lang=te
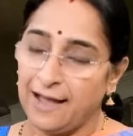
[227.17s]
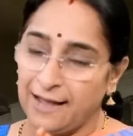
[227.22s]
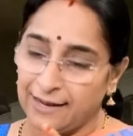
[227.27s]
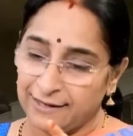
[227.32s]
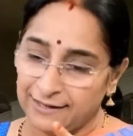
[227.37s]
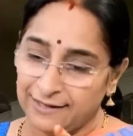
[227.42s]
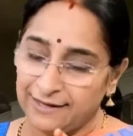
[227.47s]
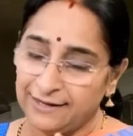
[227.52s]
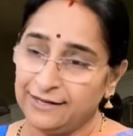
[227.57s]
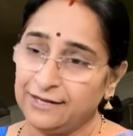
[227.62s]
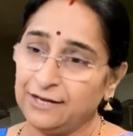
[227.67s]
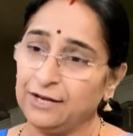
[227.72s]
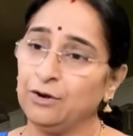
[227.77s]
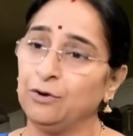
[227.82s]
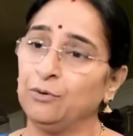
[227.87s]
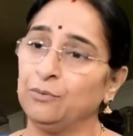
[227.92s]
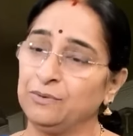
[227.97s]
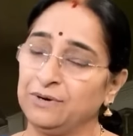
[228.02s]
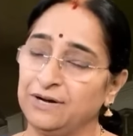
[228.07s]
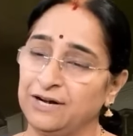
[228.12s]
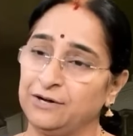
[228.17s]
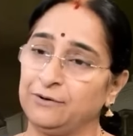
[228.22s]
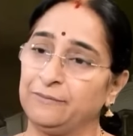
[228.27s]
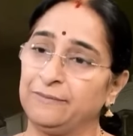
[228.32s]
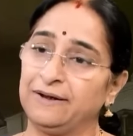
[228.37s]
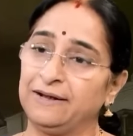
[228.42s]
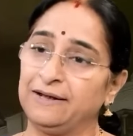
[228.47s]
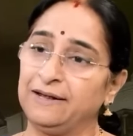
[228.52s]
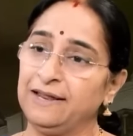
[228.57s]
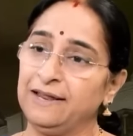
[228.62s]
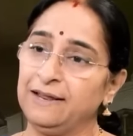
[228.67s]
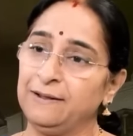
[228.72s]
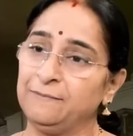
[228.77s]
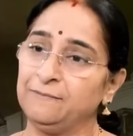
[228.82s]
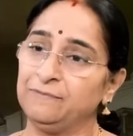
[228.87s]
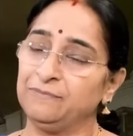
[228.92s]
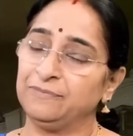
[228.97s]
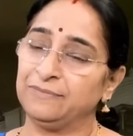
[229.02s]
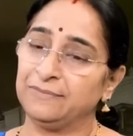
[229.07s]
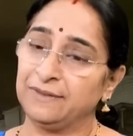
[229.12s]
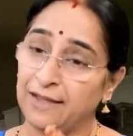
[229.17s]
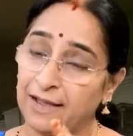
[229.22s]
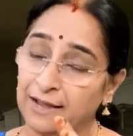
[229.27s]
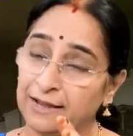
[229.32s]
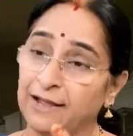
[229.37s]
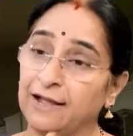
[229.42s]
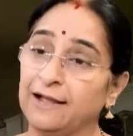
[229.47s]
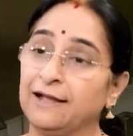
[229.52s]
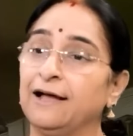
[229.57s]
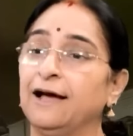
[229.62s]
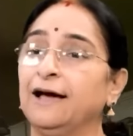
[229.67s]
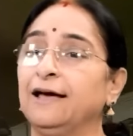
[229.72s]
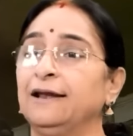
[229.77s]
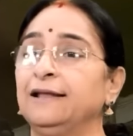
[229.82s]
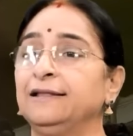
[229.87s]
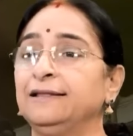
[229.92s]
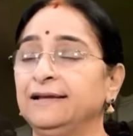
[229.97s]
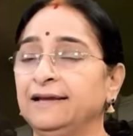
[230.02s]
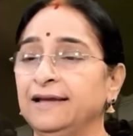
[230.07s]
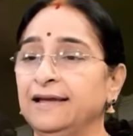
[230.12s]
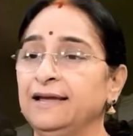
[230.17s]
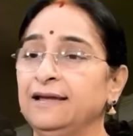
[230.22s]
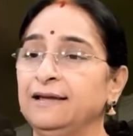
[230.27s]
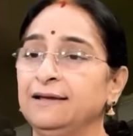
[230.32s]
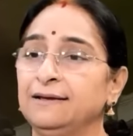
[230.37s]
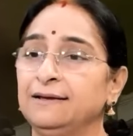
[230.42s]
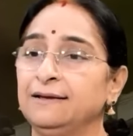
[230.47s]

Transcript: ఆ నీటిలో ఉన్నటువంటి ఆ గంగా నదికి